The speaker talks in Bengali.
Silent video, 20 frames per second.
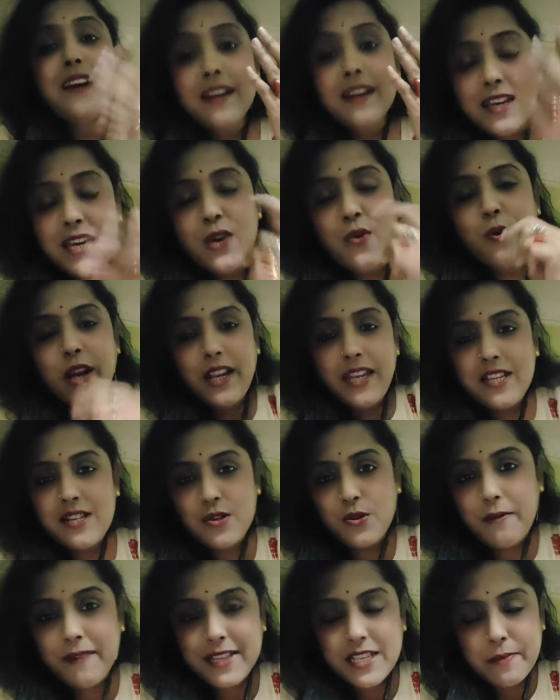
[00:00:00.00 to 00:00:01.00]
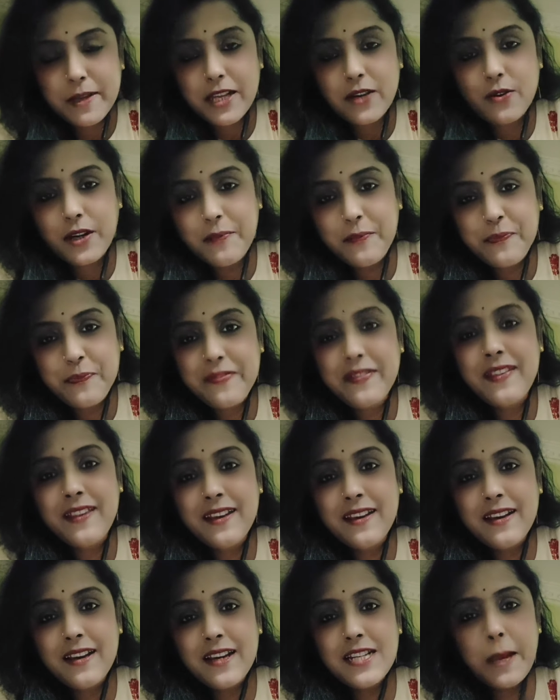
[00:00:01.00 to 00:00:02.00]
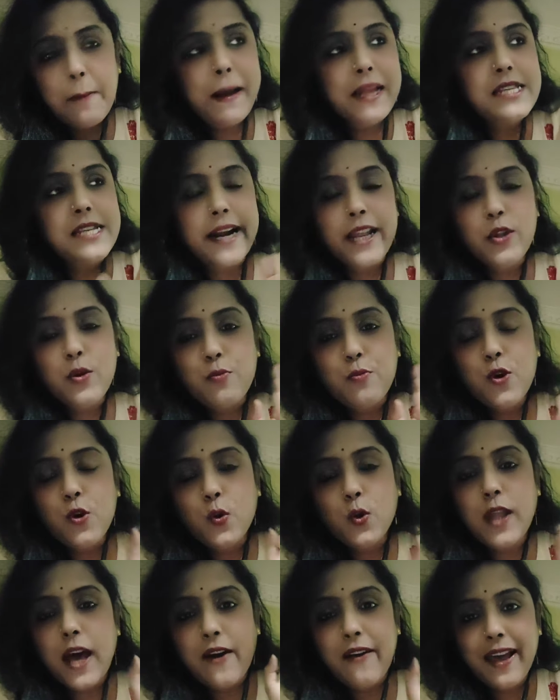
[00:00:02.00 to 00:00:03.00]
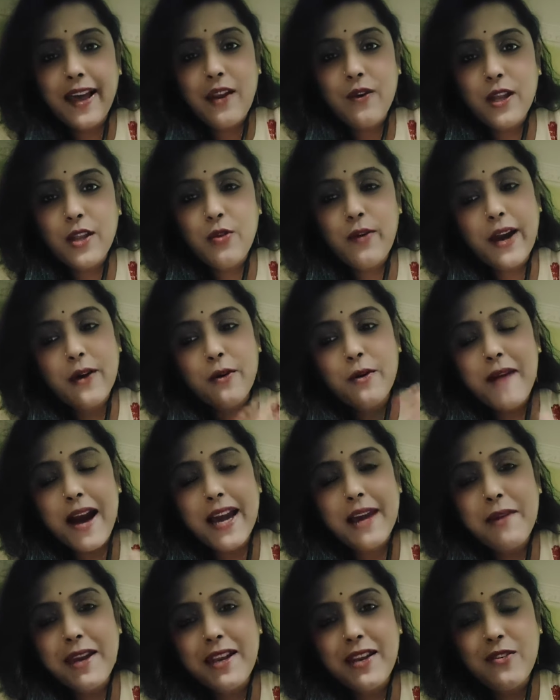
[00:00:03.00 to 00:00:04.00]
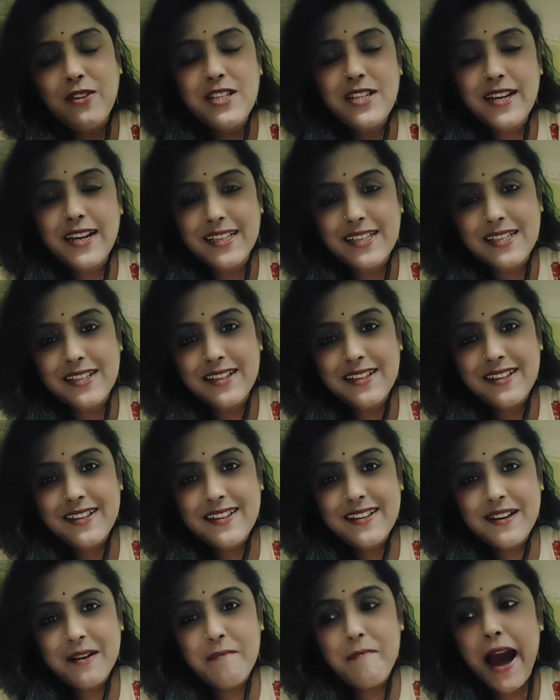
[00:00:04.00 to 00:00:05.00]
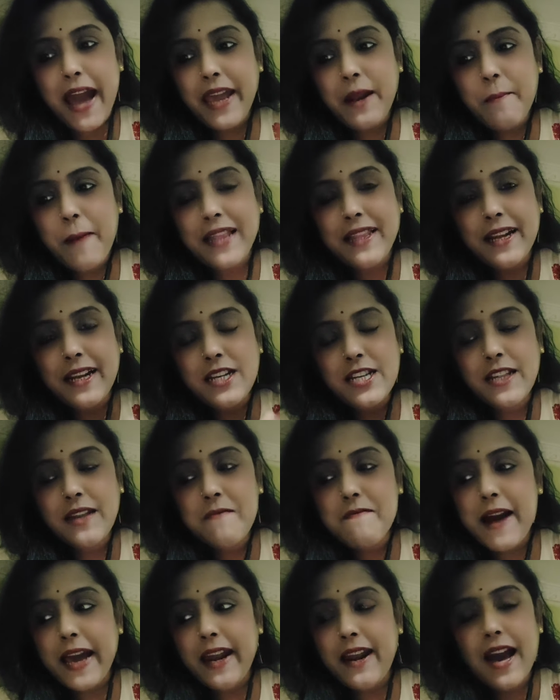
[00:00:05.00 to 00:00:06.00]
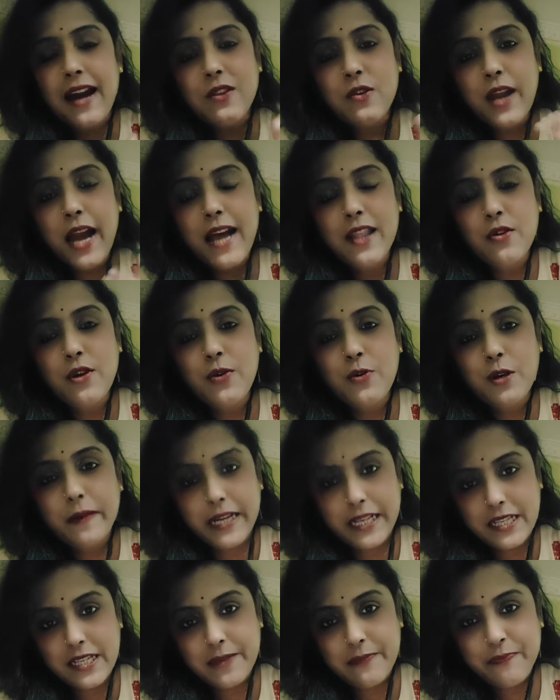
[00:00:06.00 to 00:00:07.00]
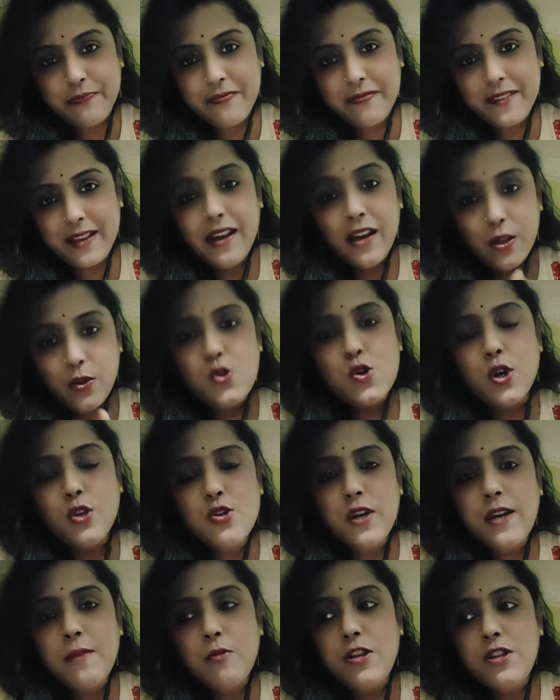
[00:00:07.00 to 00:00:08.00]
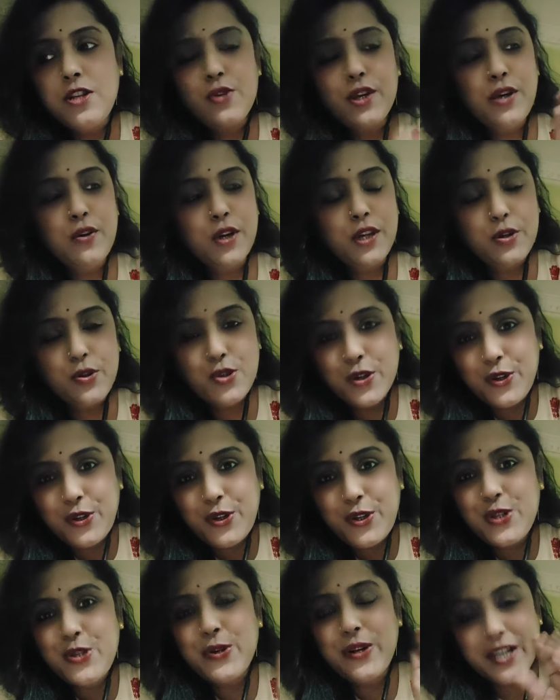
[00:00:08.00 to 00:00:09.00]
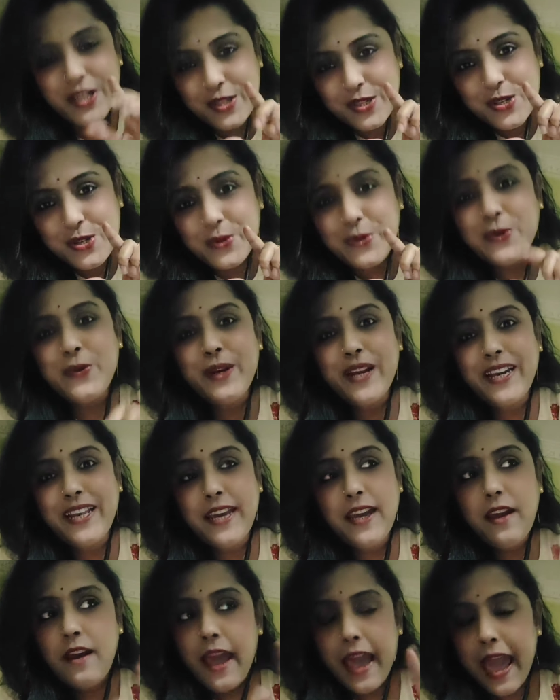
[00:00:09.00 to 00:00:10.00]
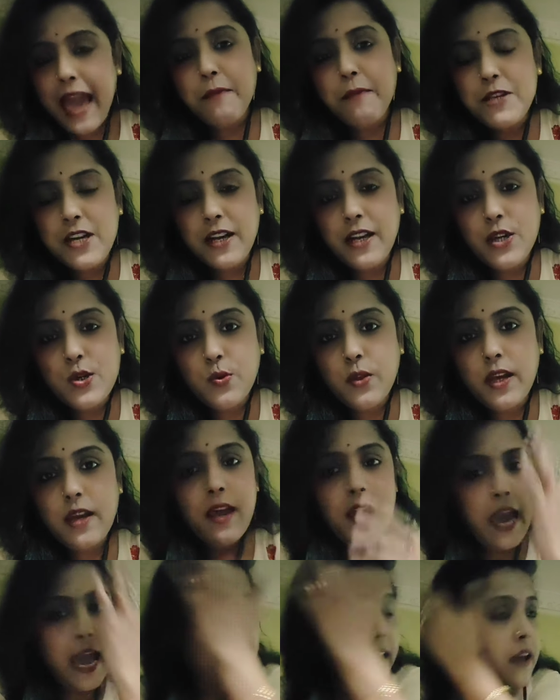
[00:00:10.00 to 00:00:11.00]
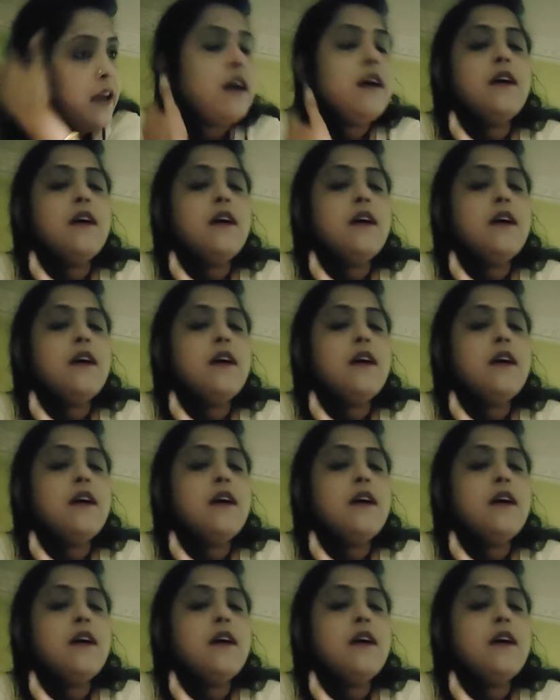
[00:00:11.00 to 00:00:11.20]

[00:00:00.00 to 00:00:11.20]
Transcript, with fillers: কি উকড়ে নিয়েছিস তুই বাচ্চা পেদা করে হুম সেই বাচ্চাটা তো বুড়ো কোদা হয়ে গেল কিন্তু এখনো মাকে বিক্রি করেই শেখাচ্ছে মায়ের ভাতারের সাথে মায়ের নাং ধরে হাত ধরে ঘুরে বেড়াচ্ছে তুই সঞ্জয়কে বলছিস ওই ওই ছোট্ট সোনার চুমকুটা নিয়ে এক বিছানায় শুতে হ্যাঁ রে